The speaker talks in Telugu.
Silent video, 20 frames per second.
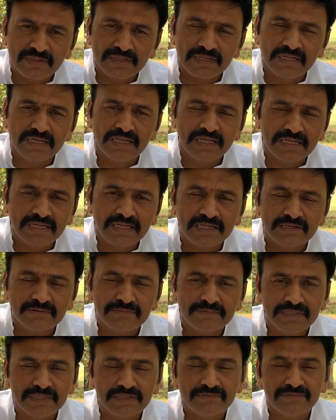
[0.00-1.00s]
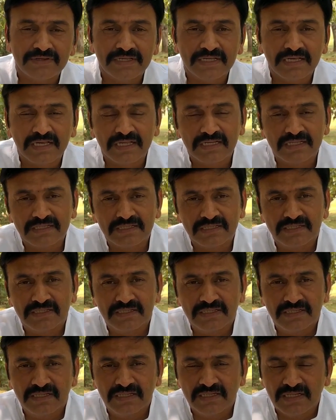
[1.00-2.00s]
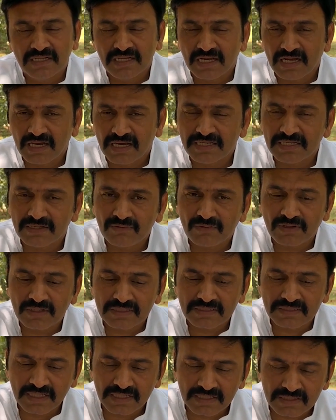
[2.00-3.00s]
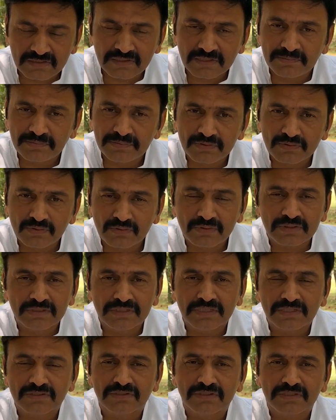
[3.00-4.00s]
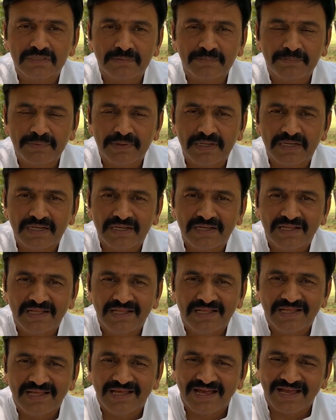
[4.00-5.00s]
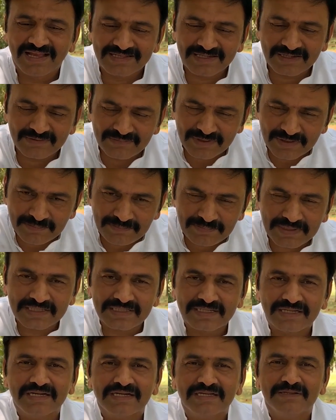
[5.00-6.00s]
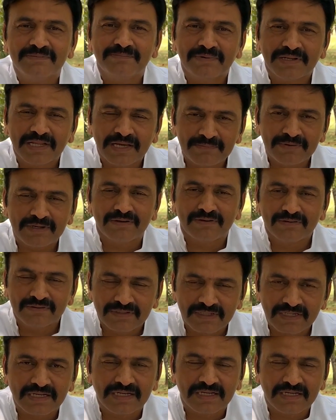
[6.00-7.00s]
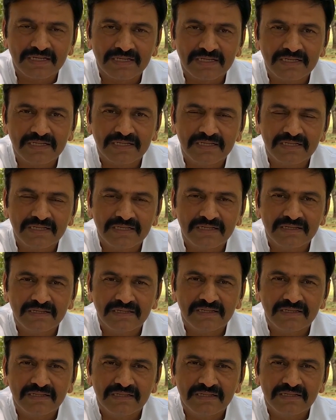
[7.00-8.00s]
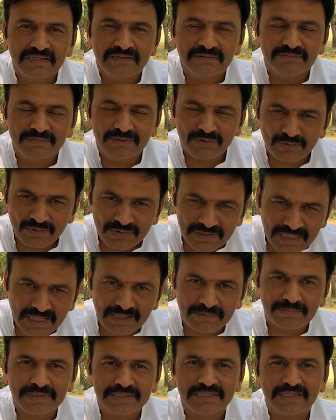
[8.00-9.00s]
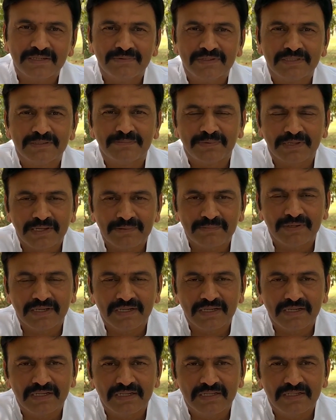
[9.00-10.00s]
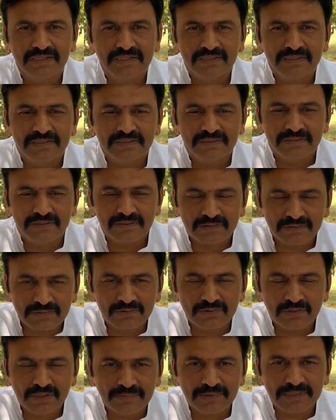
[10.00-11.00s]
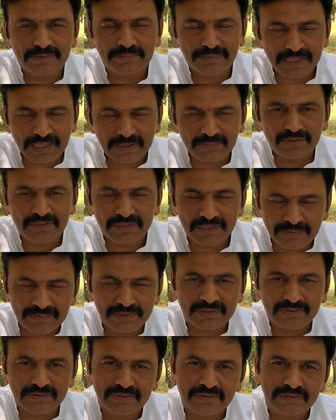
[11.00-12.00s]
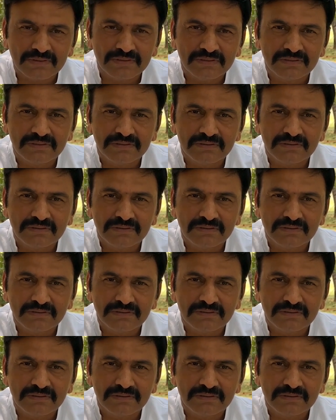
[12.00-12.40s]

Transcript: పవన్ కళ్యాణ్ గారి మీద వెయ్యాలి అనే ఒక దరిద్రపు దురుద్దేశం తప్ప అసలు మీకు ప్రజలంటే ప్రేమ ఎక్కడ ఉందరా మీకు ఉందా ప్రజల మీద ప్రేమ వృద్ధుల మీద ప్రేమ ఉందా మీకు